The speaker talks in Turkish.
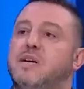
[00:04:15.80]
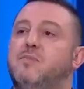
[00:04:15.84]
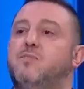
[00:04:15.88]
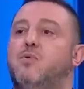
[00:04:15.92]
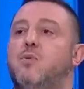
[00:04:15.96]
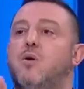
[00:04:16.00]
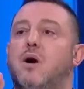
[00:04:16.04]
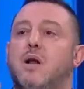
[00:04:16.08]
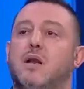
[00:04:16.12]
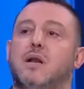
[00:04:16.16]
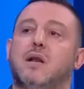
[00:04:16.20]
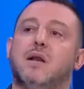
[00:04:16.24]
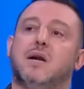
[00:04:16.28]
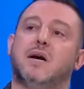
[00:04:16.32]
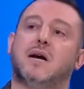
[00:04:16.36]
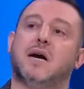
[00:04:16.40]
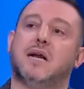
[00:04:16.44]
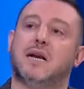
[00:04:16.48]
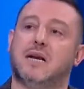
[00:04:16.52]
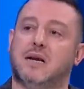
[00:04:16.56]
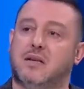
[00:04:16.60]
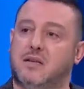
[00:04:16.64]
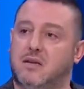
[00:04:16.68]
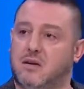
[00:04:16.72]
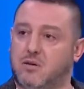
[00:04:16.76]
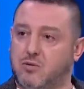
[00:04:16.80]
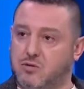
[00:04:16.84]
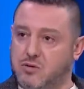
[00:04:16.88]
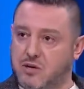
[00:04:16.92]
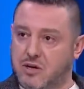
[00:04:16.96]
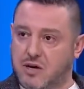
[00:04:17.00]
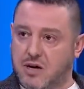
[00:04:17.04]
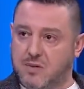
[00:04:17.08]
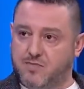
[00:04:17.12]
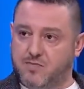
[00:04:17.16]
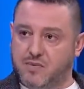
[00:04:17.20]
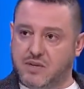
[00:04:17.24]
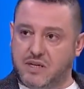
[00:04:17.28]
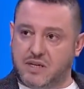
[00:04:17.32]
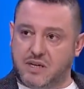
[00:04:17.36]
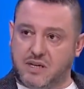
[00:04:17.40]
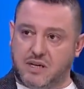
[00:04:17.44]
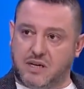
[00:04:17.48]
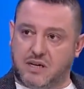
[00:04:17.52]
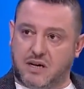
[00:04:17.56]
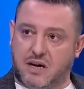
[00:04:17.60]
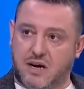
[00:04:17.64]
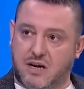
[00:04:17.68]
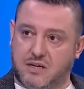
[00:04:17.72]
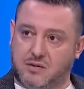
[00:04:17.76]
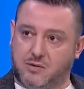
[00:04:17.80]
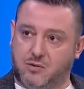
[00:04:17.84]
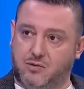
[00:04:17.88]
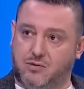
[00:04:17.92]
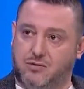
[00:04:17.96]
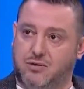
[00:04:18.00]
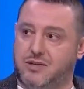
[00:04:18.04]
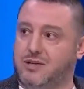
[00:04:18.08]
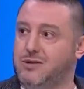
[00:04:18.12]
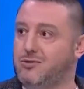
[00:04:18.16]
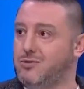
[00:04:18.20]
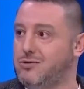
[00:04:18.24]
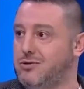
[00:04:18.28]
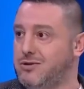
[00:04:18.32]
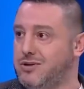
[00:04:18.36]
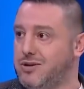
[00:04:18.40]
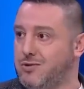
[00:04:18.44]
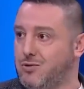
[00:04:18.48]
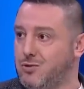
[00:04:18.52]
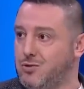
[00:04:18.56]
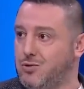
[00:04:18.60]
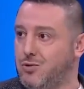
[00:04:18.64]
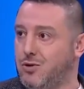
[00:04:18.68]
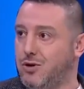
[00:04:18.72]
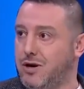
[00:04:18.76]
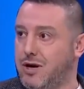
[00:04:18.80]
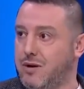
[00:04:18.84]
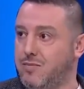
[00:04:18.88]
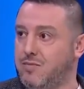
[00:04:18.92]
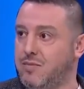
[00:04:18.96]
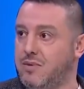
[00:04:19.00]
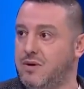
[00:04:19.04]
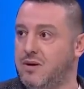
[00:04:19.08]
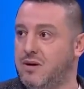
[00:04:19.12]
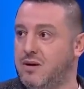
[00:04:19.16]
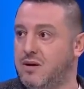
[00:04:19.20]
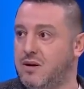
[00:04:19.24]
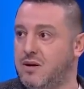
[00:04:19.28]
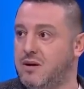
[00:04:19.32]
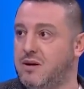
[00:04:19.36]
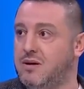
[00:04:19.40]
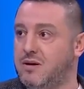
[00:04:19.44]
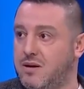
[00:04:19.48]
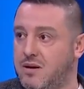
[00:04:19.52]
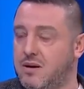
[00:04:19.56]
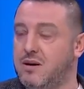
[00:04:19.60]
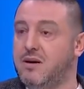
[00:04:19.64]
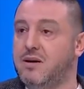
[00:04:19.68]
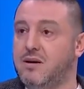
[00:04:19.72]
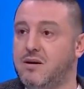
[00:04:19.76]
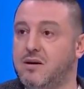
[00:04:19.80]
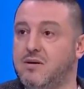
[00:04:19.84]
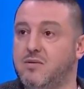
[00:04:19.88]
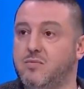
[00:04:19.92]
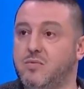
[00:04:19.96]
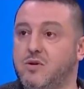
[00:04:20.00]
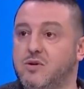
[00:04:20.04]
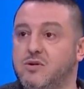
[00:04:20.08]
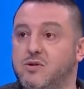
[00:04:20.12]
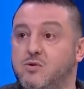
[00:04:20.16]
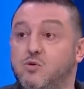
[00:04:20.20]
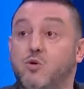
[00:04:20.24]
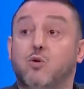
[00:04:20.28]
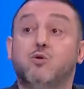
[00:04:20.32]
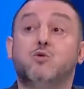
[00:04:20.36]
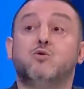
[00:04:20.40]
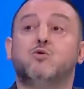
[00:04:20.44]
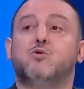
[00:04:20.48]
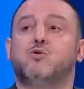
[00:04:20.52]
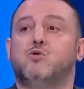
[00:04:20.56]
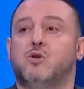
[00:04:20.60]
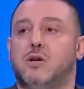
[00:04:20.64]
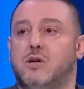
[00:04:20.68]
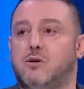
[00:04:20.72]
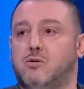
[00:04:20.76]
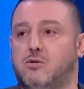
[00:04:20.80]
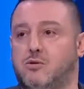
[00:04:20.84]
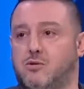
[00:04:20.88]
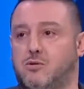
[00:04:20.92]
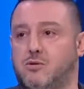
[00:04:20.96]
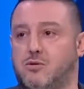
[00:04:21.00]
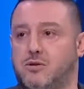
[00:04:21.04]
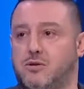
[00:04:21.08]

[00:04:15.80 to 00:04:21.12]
puanına Galaktikos'a kaptırdık Real Sociedad olarak o dönem. Sonu güzel olsun